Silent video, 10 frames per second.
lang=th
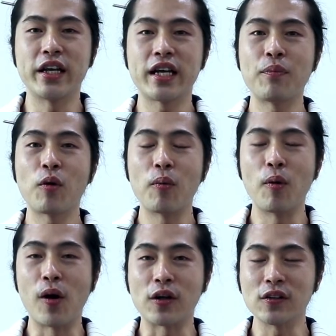สดีครับพบกับผ
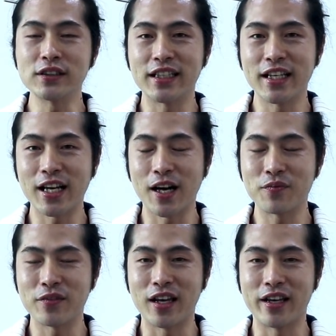มหมอต้องจิตนะครับ
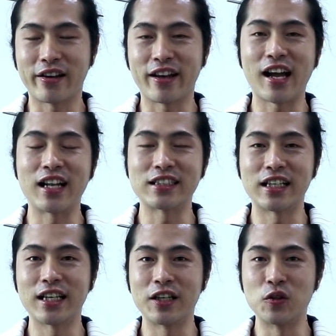ในรายการจั
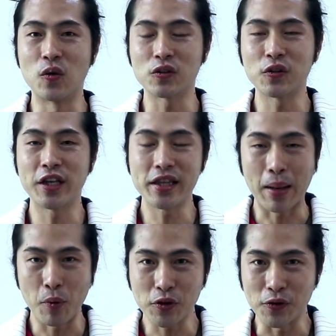นทันดวงต้นคิด
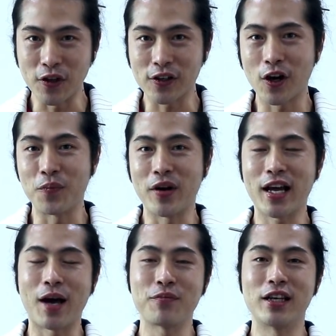360 com นะ
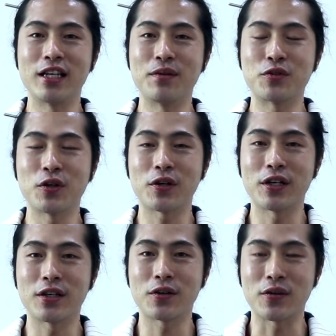ครับอย่าลืมช่วยกั
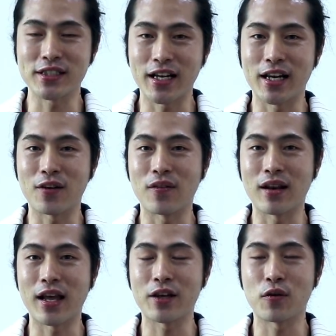นกดแชร์ กด
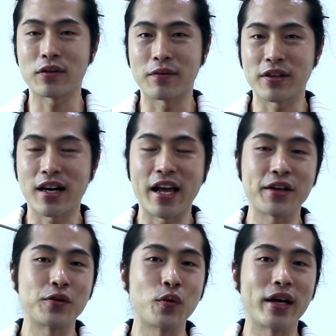ไลค์ กด subscribe
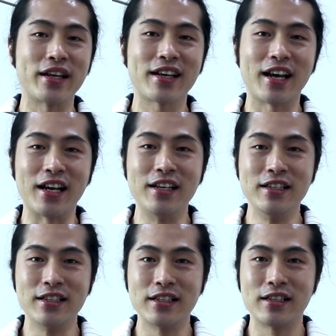กันด้วยนะฮะ
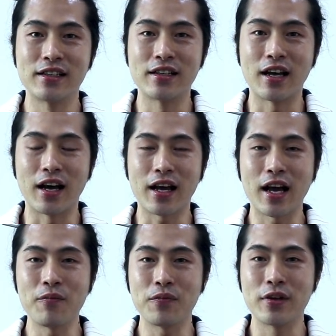เอาละค
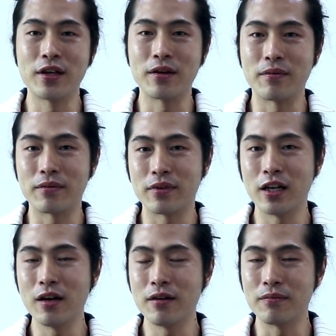รับ
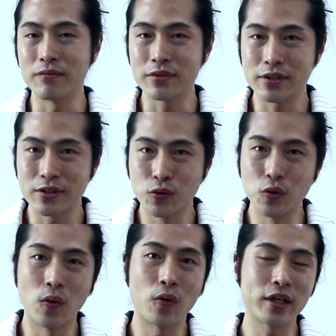เริ่มดู
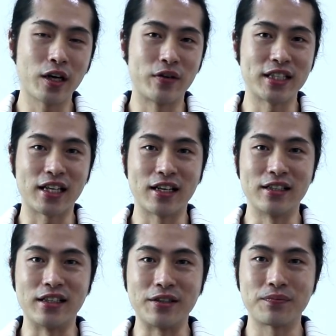ดวงคนที่เกิดวันจันทร์กัน
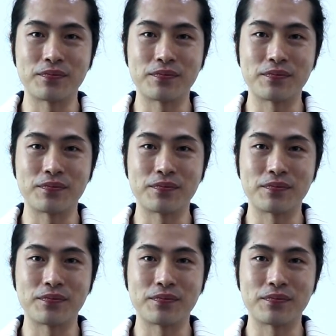เลย